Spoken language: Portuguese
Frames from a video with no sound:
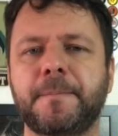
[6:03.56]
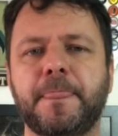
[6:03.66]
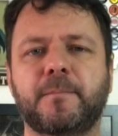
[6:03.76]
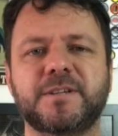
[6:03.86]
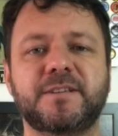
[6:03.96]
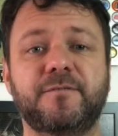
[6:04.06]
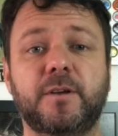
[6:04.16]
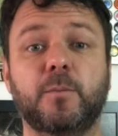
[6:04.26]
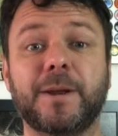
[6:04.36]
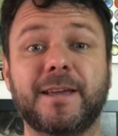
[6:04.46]
Mas
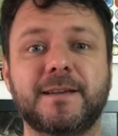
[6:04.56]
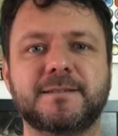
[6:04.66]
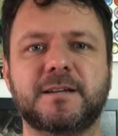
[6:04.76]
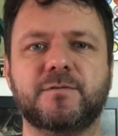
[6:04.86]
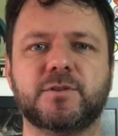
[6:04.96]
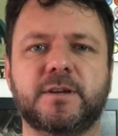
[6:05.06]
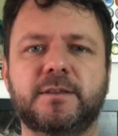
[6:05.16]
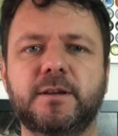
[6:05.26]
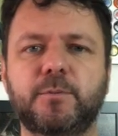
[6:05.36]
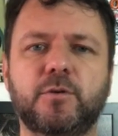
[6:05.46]
enfim, para que, que serve isso aqui?
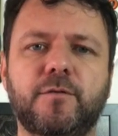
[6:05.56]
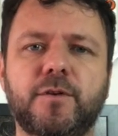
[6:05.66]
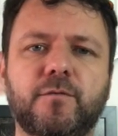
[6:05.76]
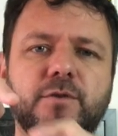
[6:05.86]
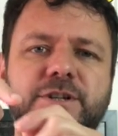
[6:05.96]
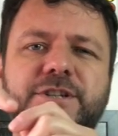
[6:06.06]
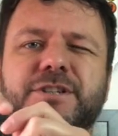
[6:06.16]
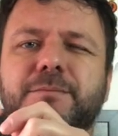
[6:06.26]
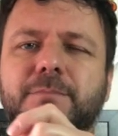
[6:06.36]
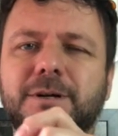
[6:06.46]
Terminou a fervura, a
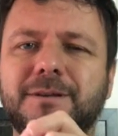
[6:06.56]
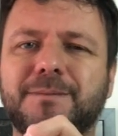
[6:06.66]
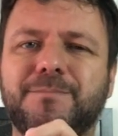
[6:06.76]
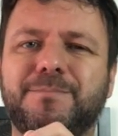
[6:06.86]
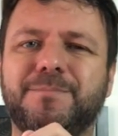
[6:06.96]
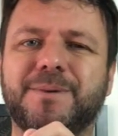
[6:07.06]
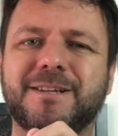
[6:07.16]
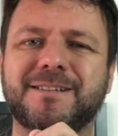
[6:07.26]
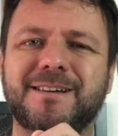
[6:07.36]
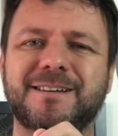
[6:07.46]
gente manda para
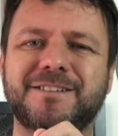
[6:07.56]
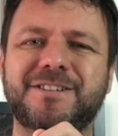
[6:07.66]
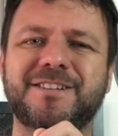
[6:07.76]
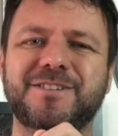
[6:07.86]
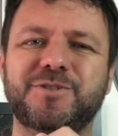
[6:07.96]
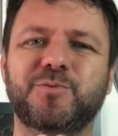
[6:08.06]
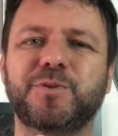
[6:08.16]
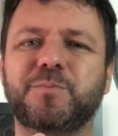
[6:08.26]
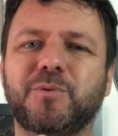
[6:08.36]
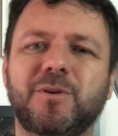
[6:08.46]
essa tina de
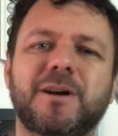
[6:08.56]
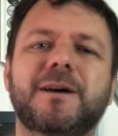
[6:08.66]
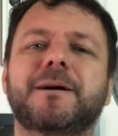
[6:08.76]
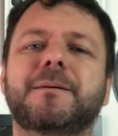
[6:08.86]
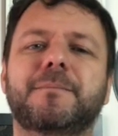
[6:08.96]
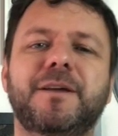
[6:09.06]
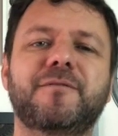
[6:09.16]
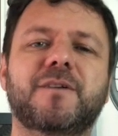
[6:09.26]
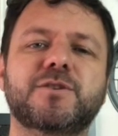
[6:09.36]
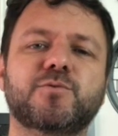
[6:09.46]
Whirlpool e
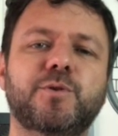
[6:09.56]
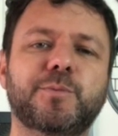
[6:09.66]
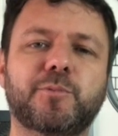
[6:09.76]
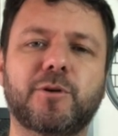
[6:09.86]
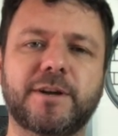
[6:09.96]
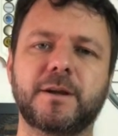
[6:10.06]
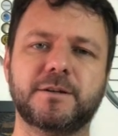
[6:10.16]
faz o whirlpool aqui.